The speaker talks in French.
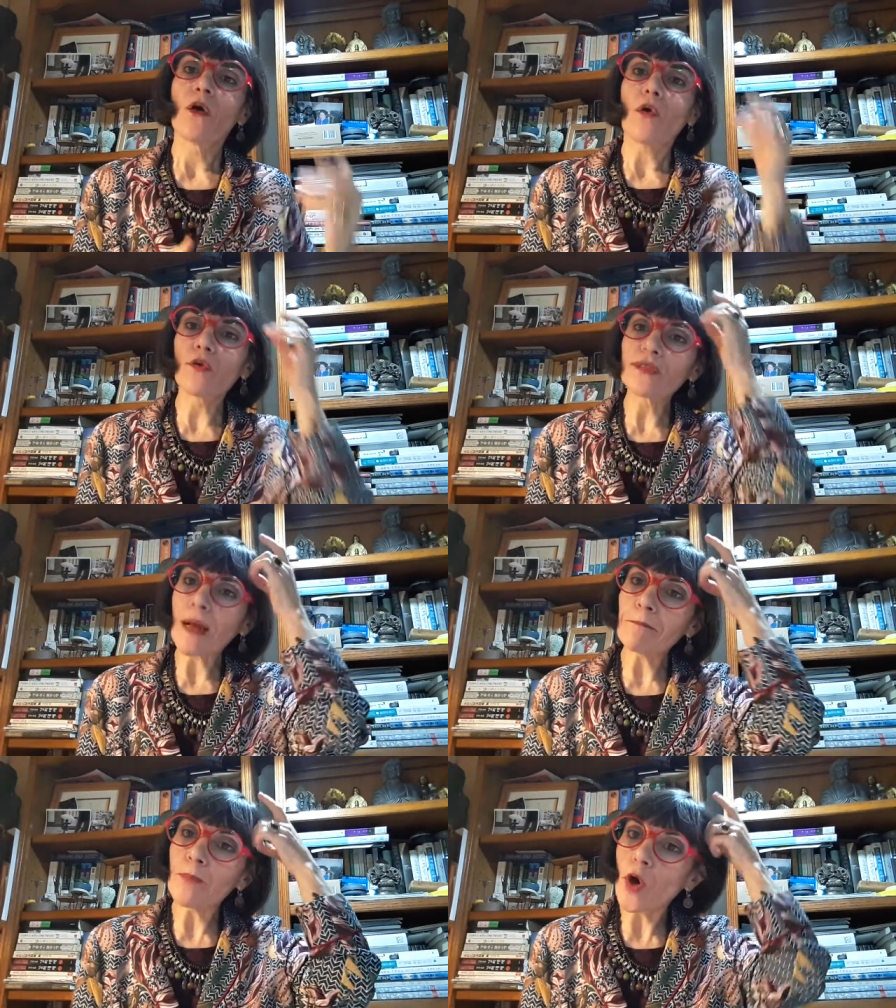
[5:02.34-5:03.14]
on
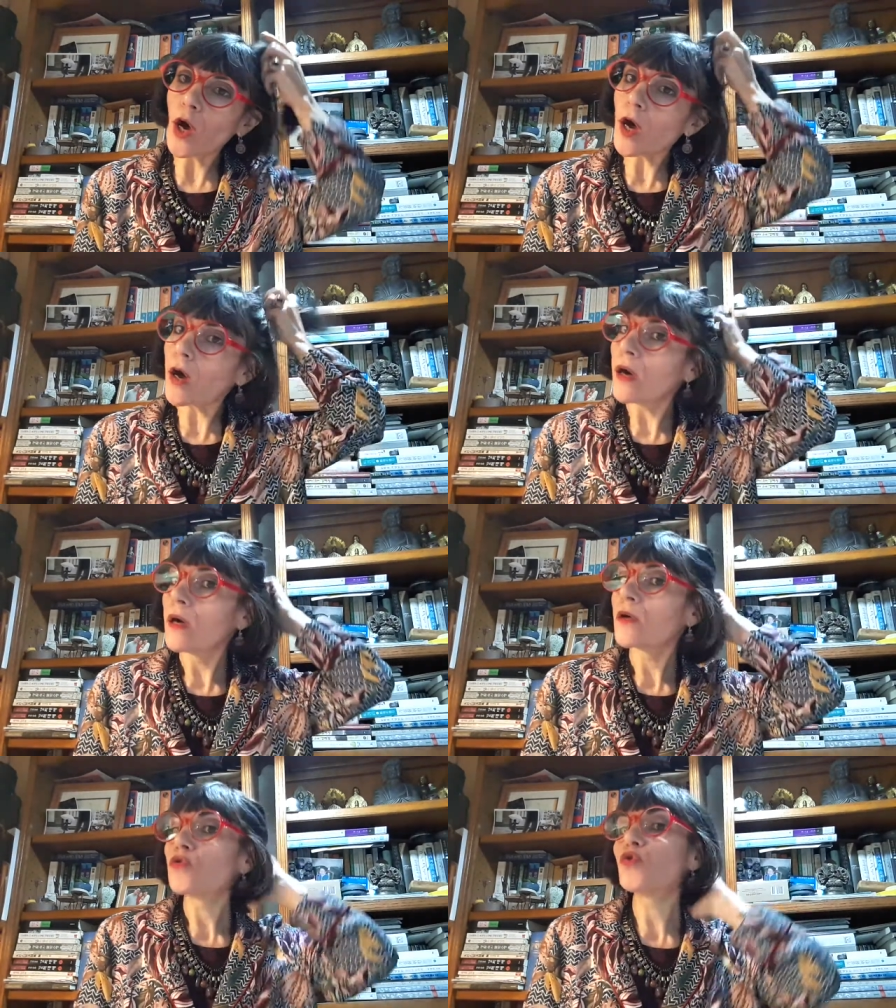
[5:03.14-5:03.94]
a peur
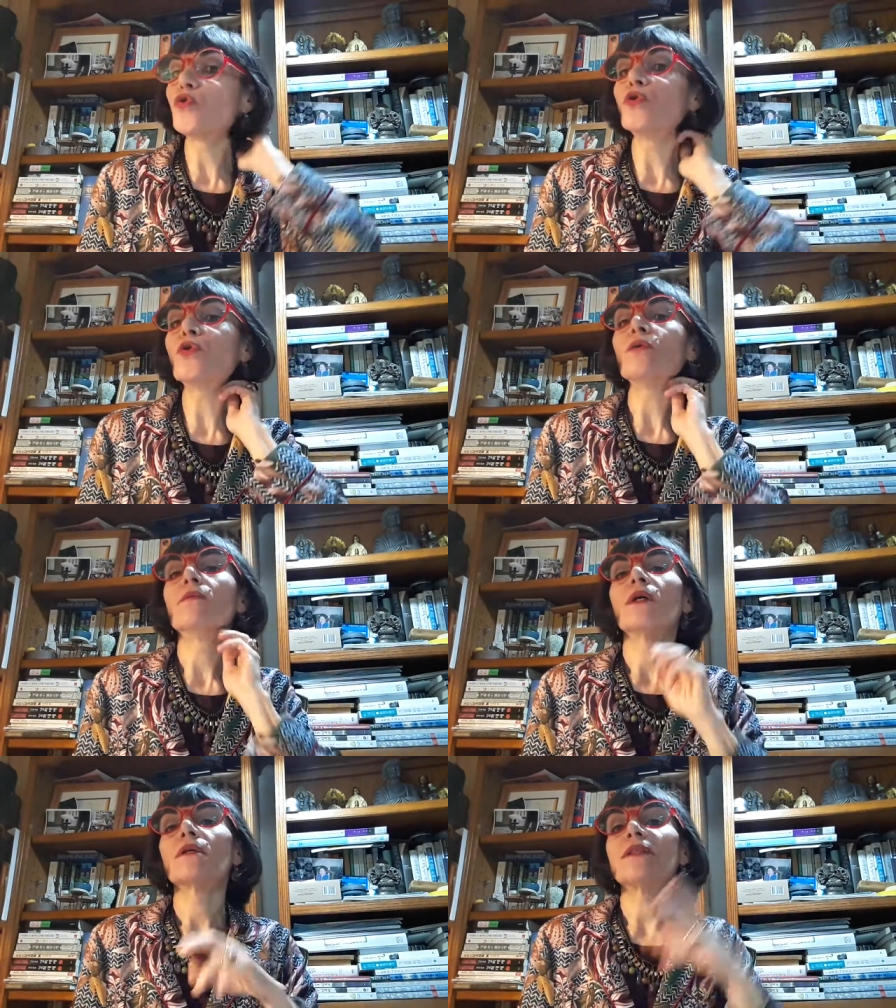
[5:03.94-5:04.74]
de
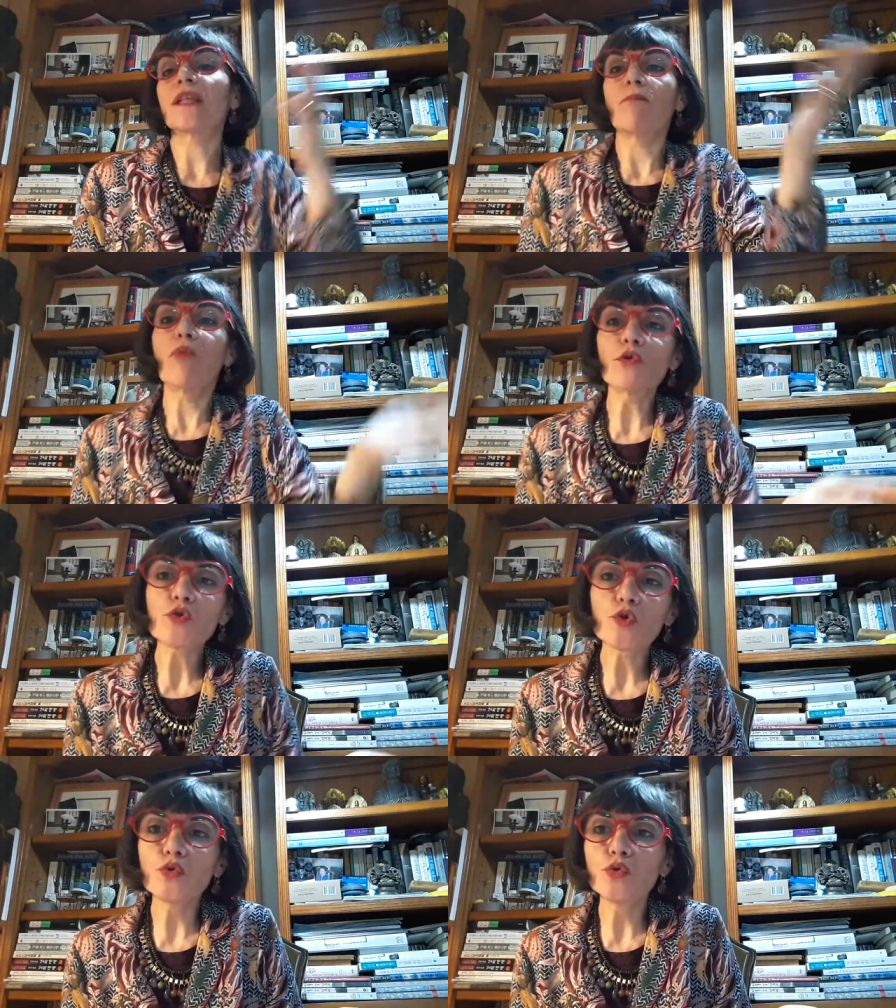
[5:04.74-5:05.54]
dire
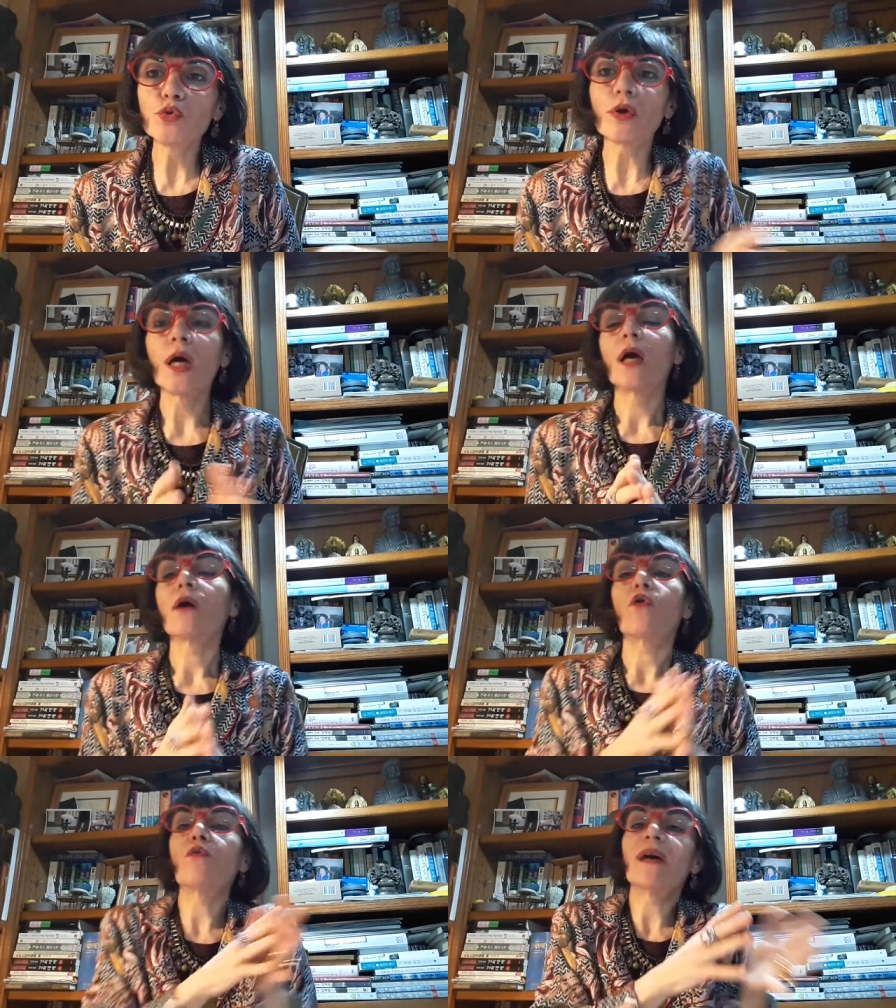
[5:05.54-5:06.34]
bonjour,
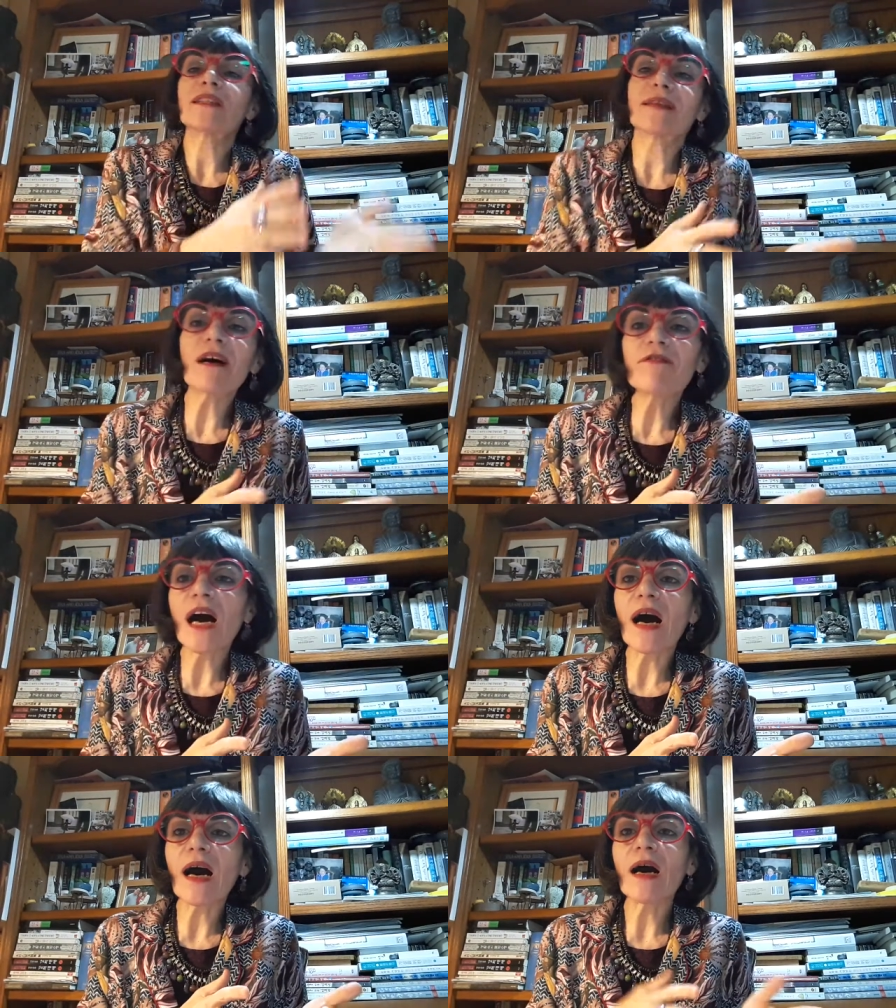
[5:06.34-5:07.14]
comment ça
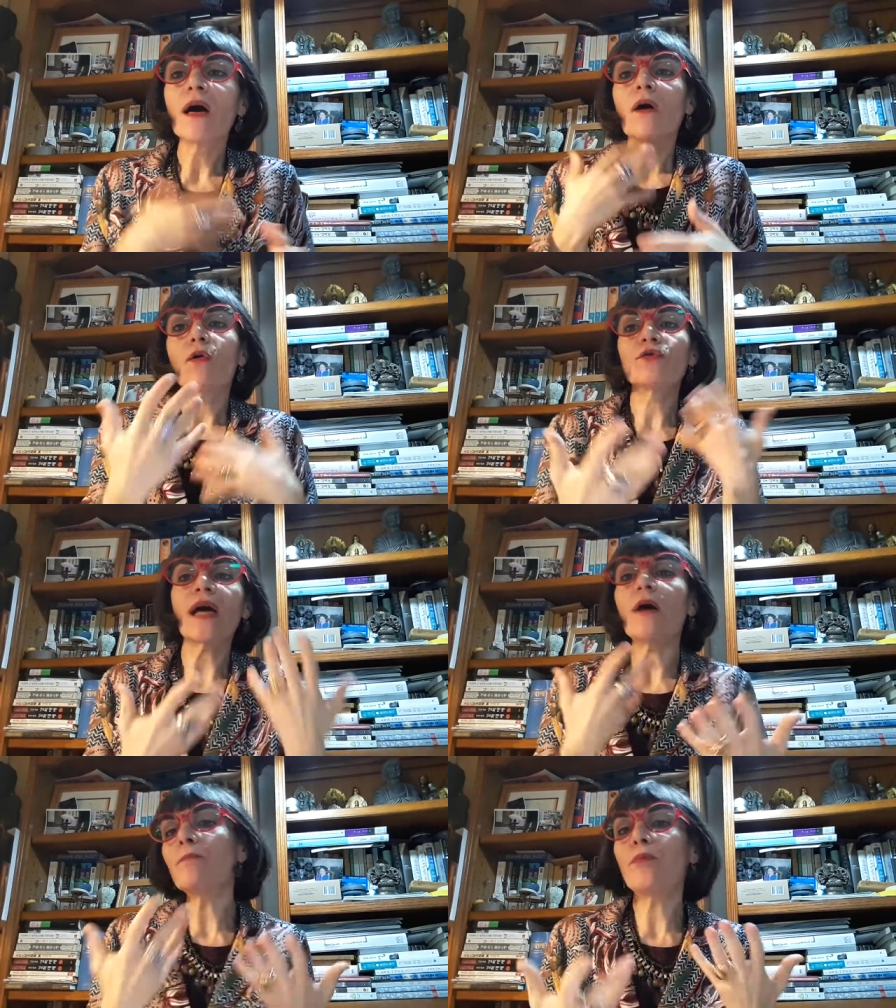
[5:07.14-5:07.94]
va, on
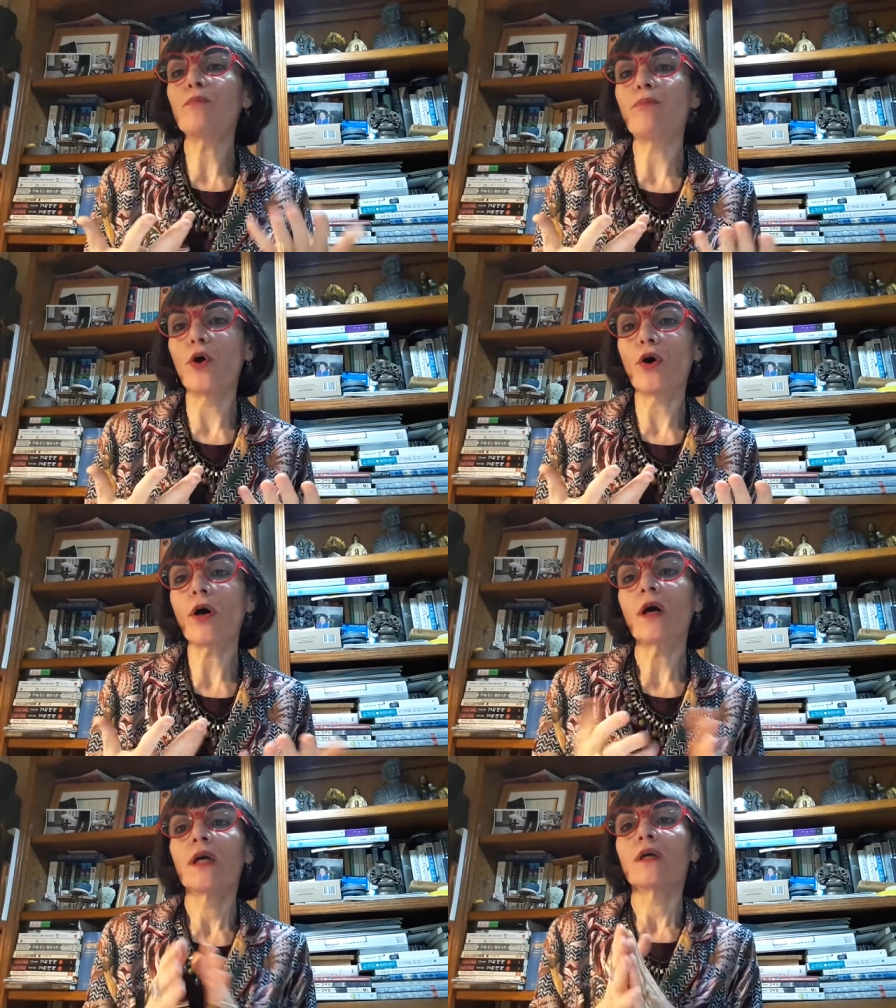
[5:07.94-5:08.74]
a un peu
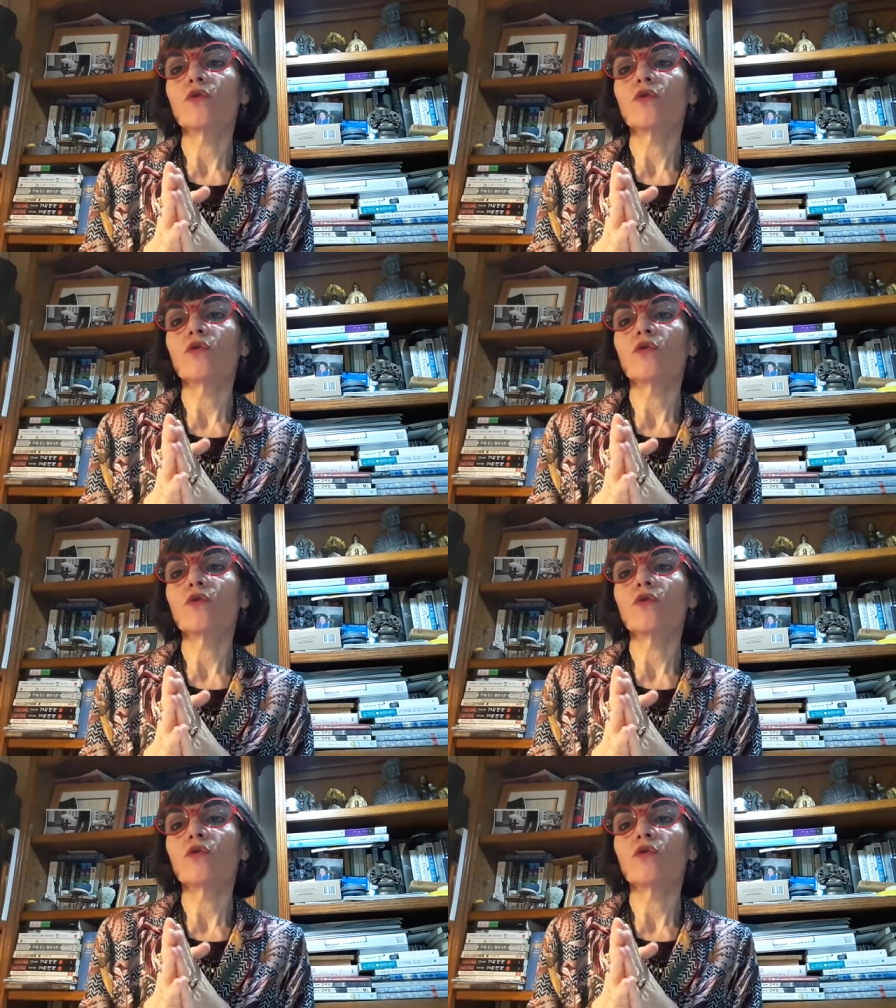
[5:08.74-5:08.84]
peur.